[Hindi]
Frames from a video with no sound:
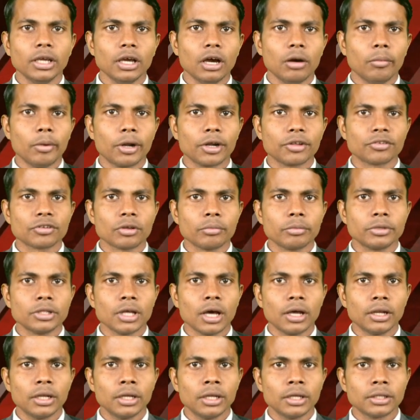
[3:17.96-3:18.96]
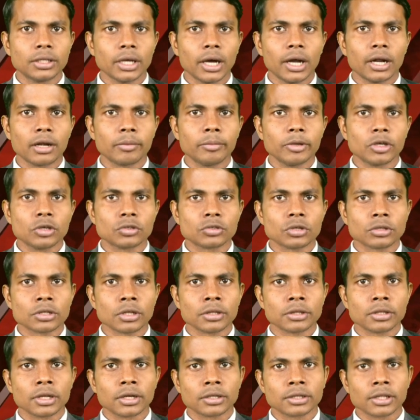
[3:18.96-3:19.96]
है हमारे संविधान ने धार्मिक
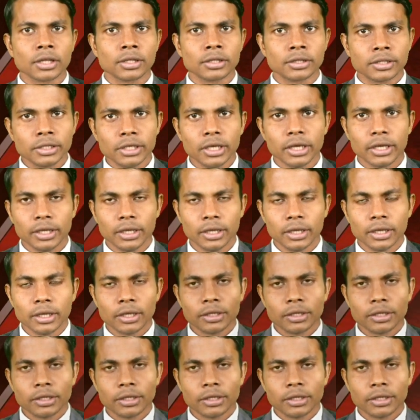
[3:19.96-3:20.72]
स्वतंत्रता दी है